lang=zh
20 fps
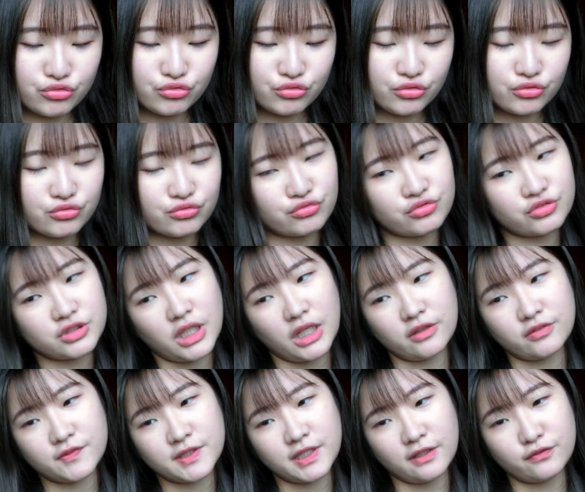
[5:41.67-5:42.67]
肚
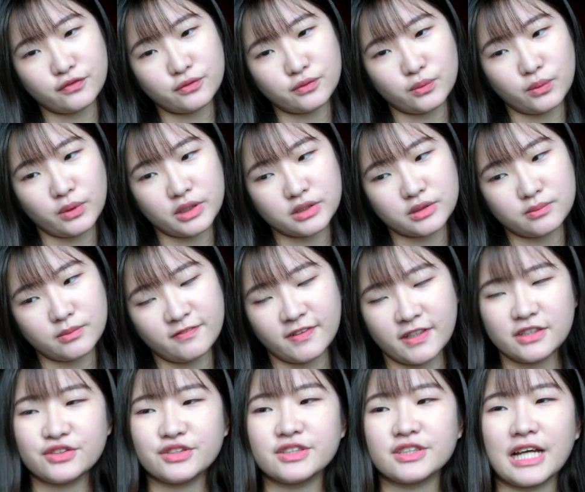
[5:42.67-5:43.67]
下下腹的位置嘛，反
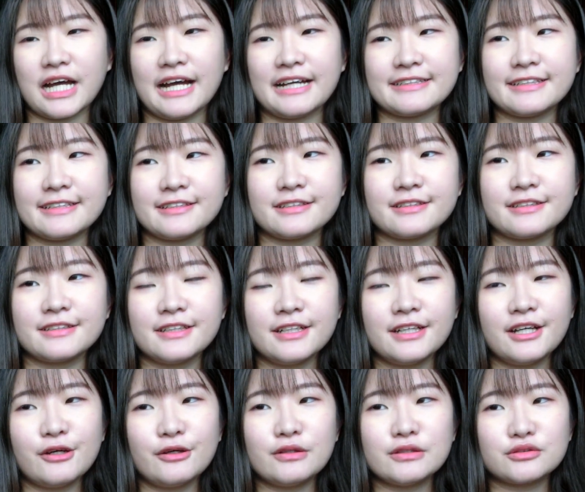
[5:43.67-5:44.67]
正就是卡在一个
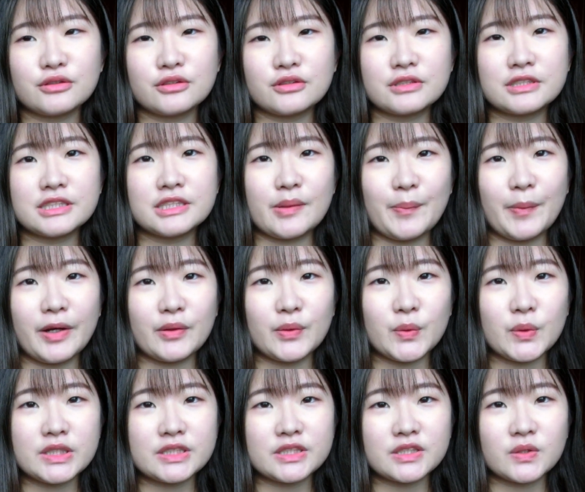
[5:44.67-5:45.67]
会最容易显胖的
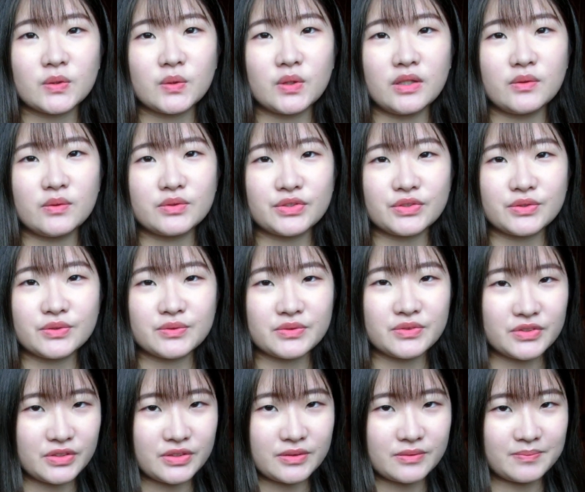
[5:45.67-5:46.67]
位置的话，我就
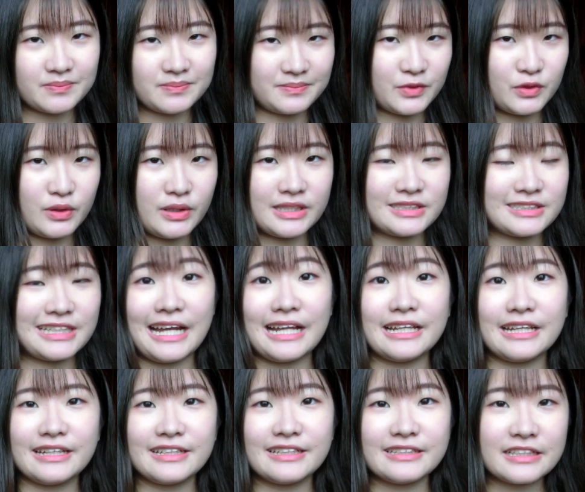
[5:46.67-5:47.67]
觉得会踩
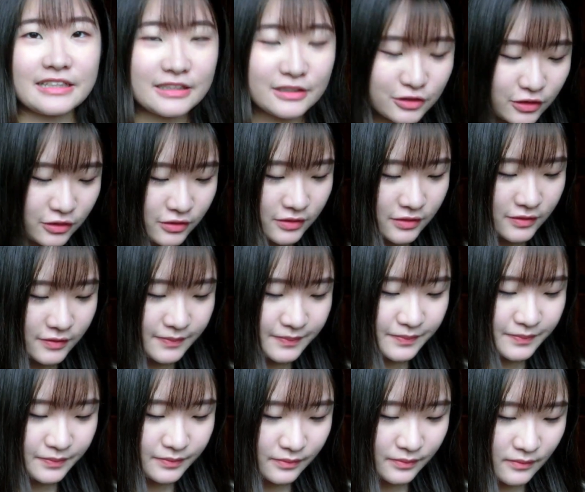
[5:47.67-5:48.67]
雷很严重。
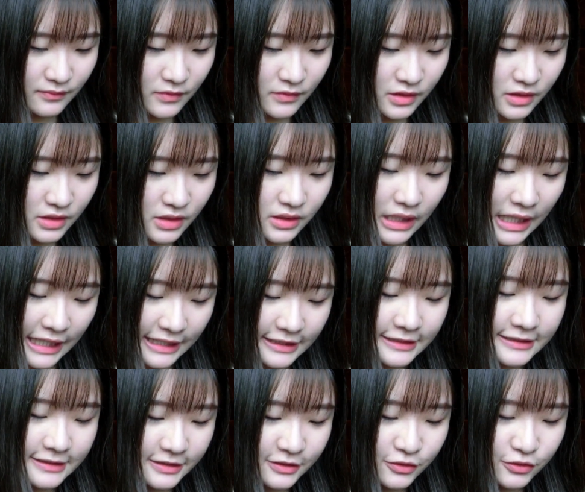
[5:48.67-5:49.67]
这个还
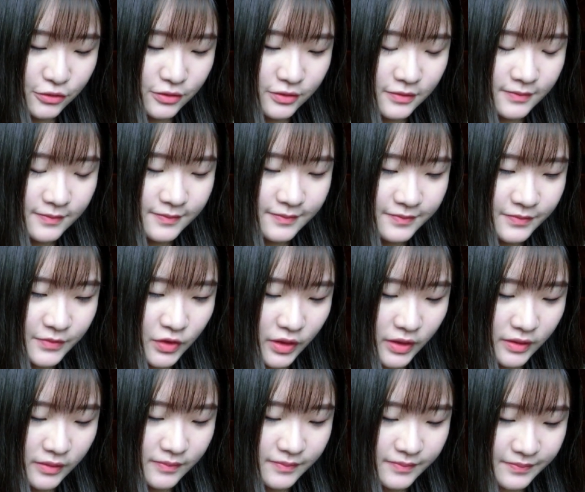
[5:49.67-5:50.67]
在斟酌，
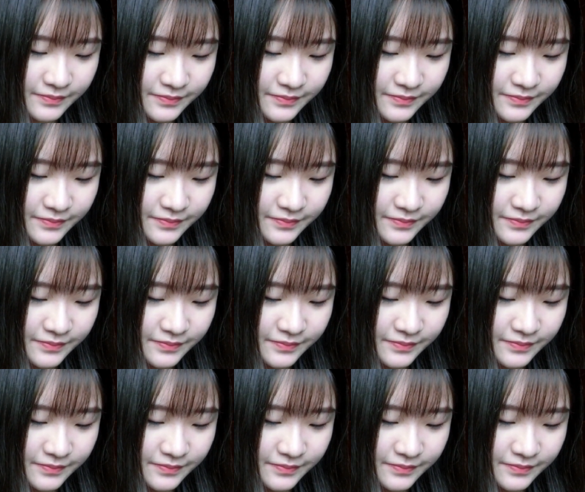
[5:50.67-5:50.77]
对。